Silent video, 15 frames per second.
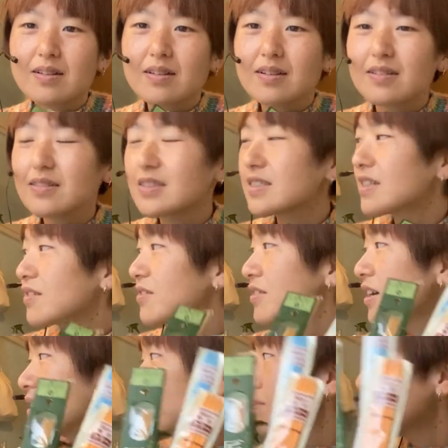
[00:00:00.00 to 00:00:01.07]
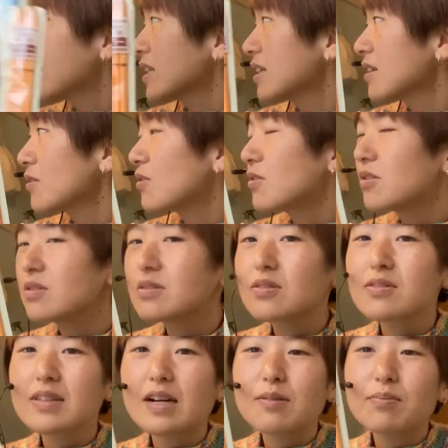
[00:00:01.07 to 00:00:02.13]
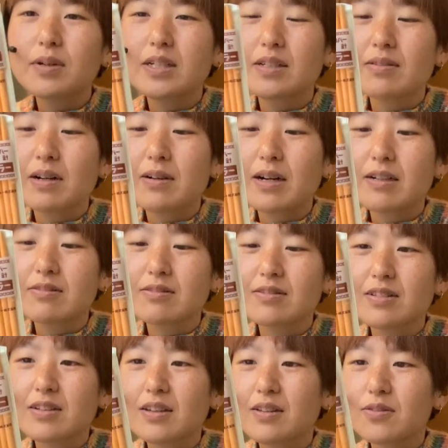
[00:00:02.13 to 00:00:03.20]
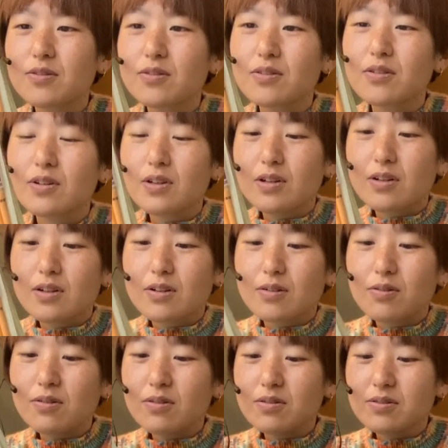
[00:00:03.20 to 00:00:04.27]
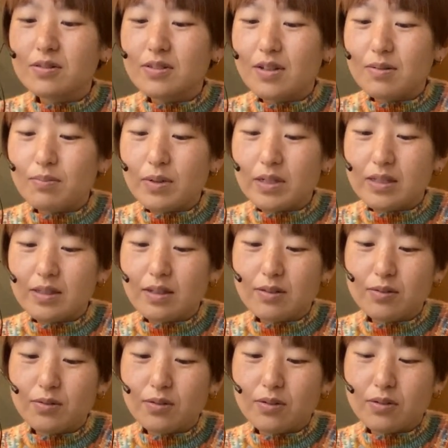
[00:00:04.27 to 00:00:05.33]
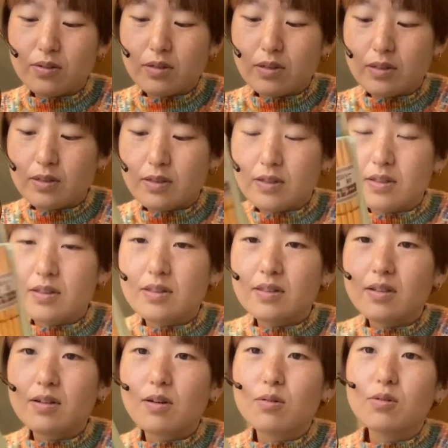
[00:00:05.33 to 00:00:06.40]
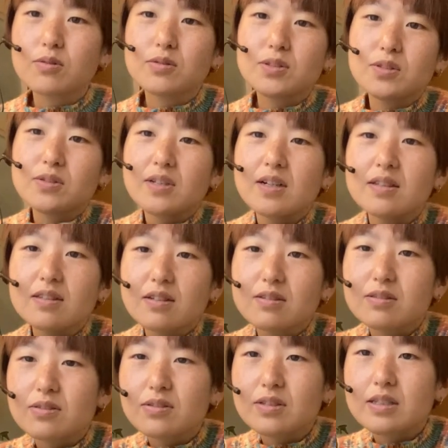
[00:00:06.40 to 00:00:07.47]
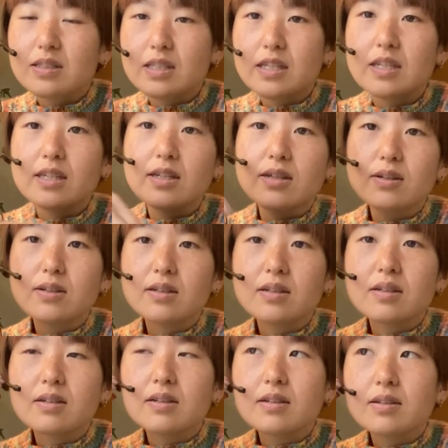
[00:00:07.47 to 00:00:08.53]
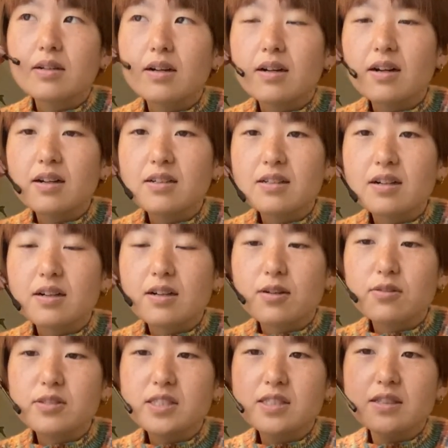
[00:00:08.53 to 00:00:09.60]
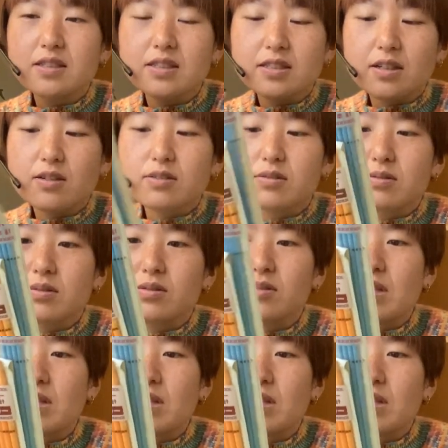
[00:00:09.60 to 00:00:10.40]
私あの単針5本の単針はあるんだけど5本の単針だとなんかこの袖編んでる時に針から落ちてきちゃうの